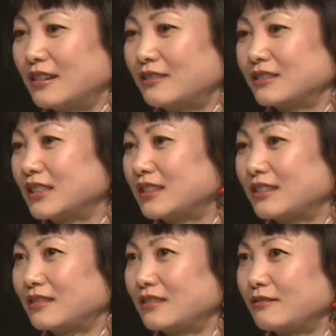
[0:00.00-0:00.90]
где
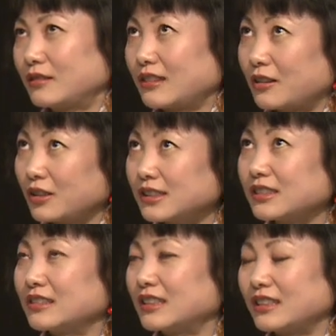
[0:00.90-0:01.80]
второй
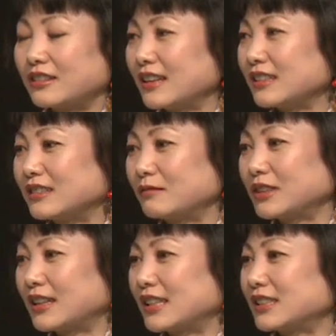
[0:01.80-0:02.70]
день или третий у
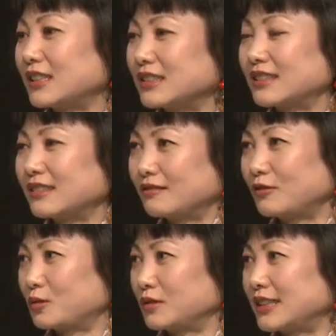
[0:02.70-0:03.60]
меня начинается,
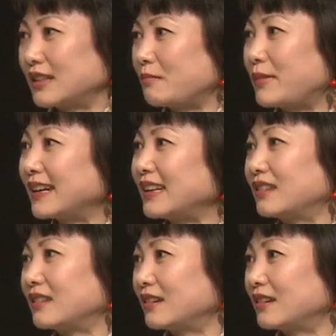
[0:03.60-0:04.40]
ну, тело болит,